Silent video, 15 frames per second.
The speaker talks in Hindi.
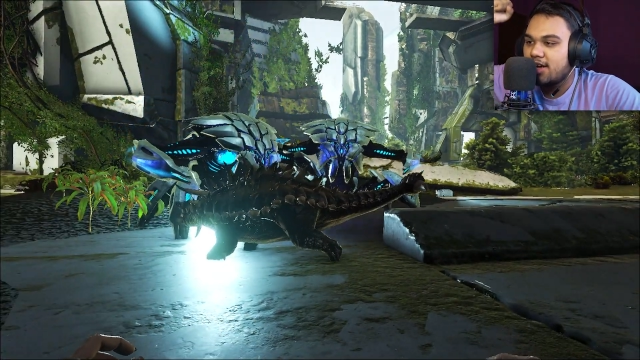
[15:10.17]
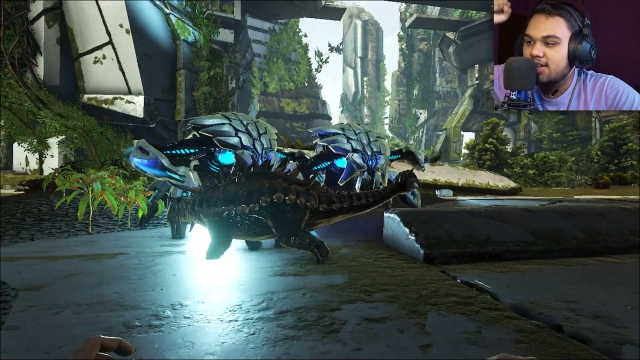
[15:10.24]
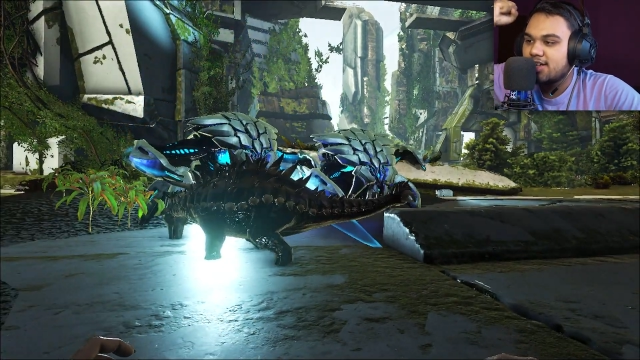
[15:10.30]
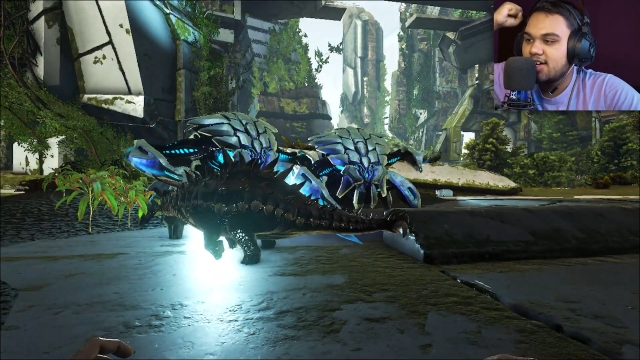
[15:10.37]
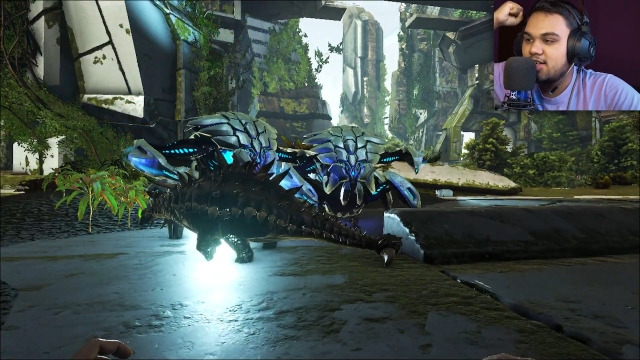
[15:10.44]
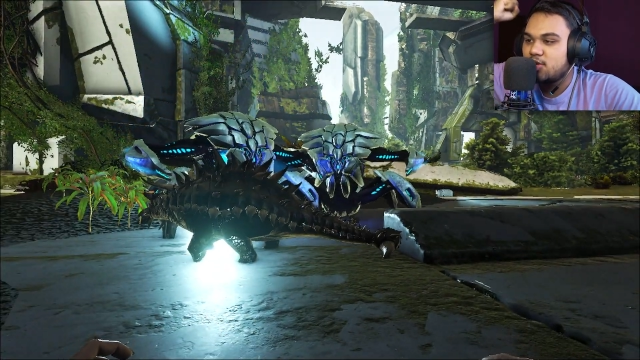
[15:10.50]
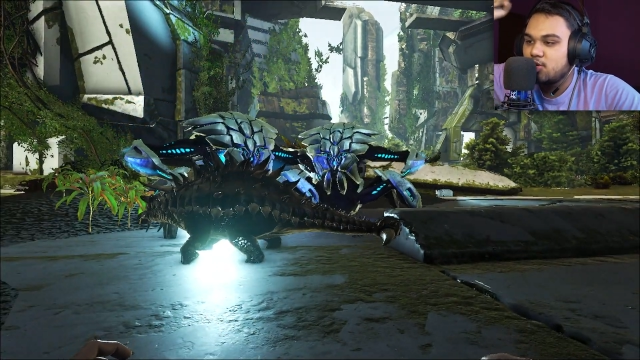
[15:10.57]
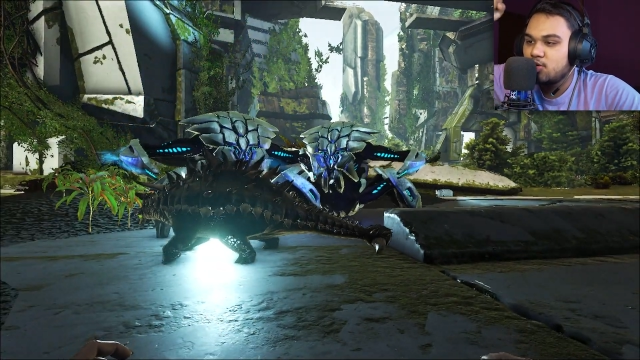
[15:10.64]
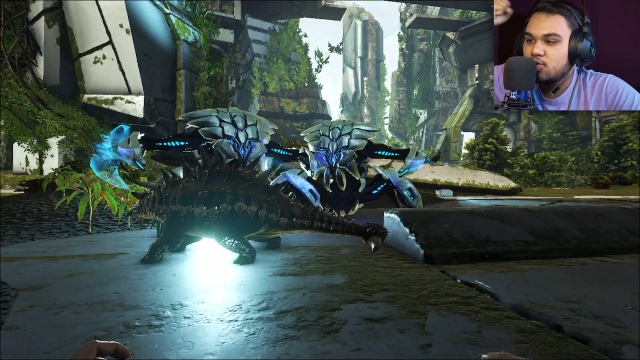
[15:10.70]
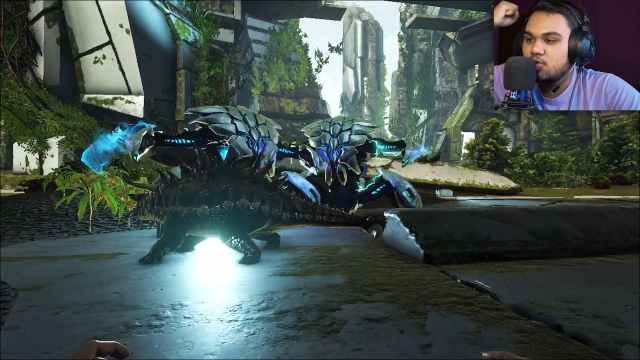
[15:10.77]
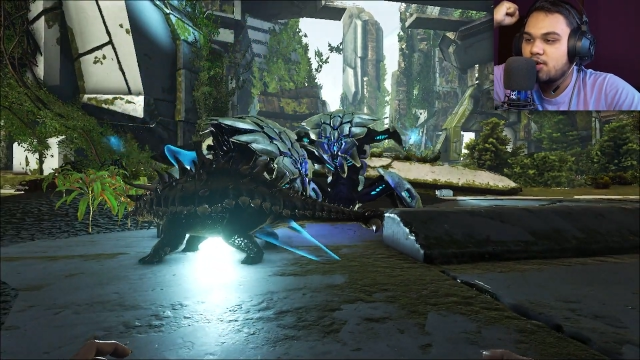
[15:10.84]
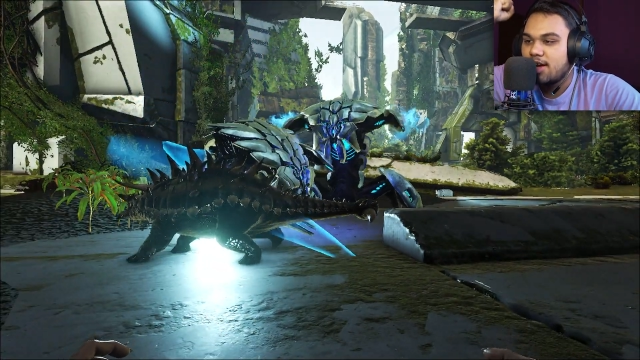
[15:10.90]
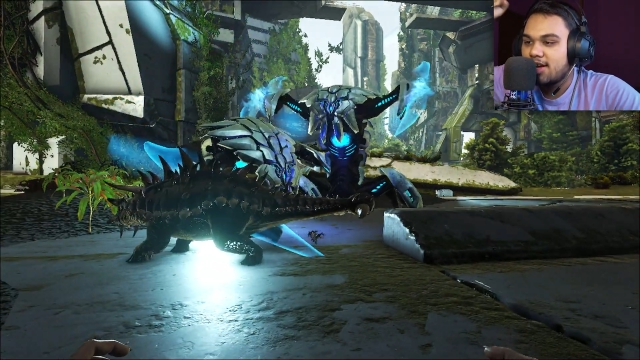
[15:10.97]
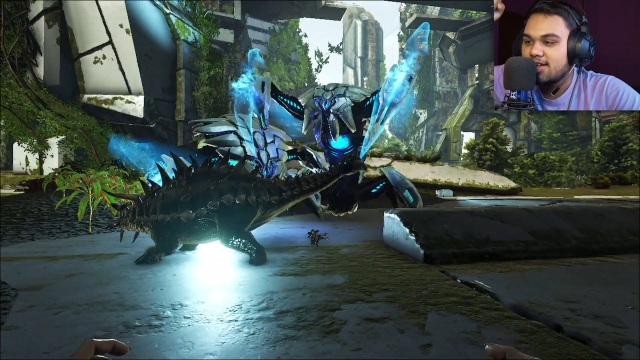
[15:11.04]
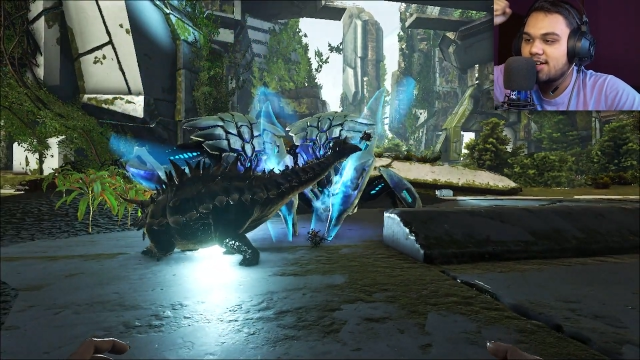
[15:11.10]
एंकाइलो
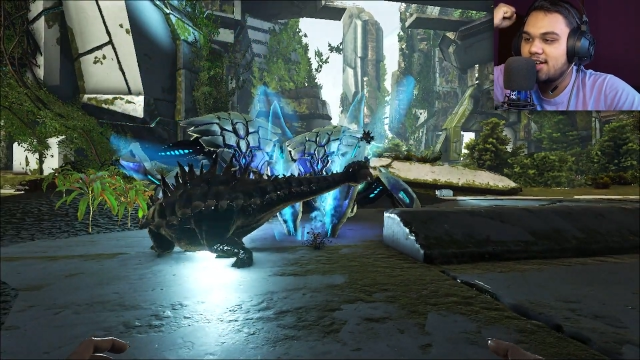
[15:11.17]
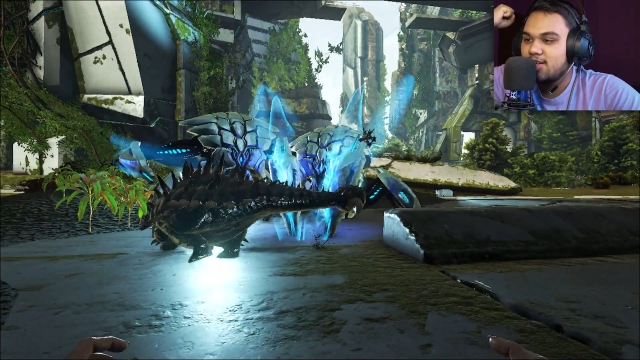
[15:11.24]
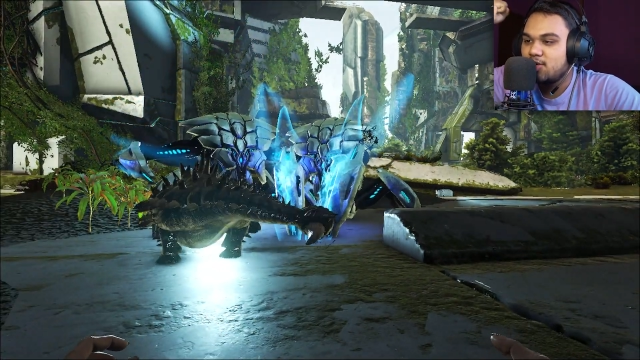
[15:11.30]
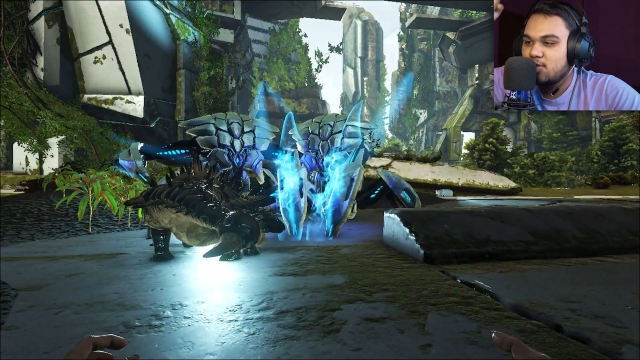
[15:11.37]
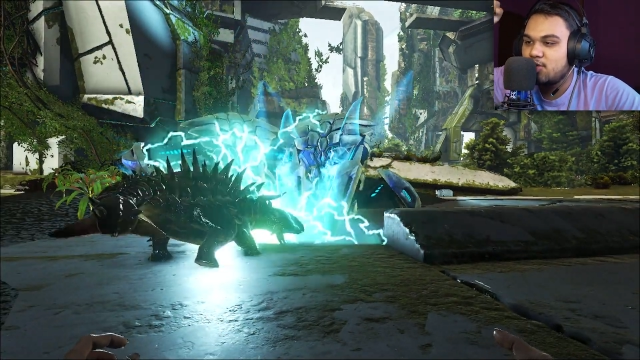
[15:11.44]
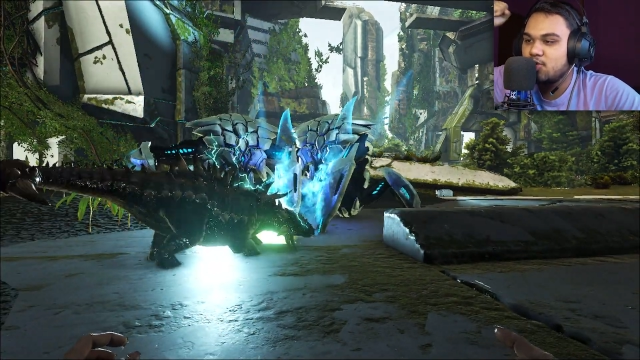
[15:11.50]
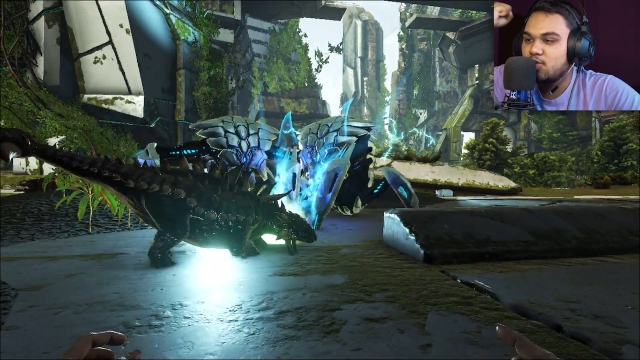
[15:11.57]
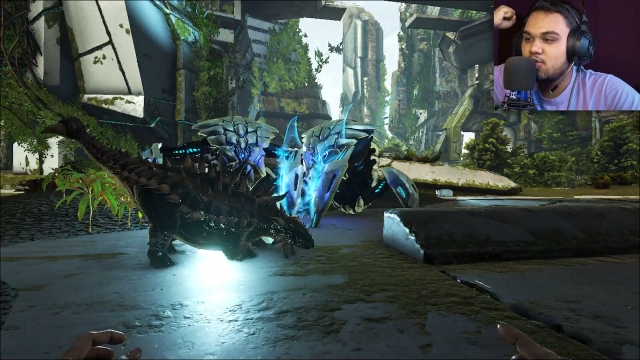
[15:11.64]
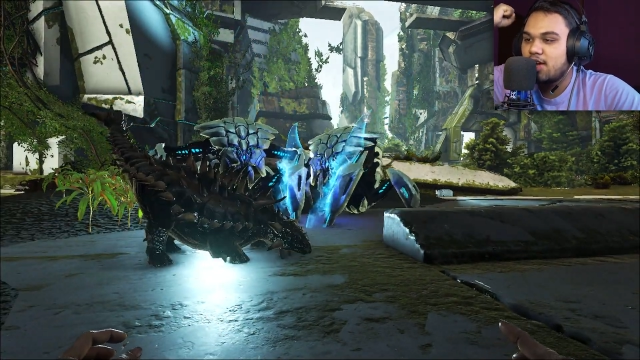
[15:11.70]
एंकाइलो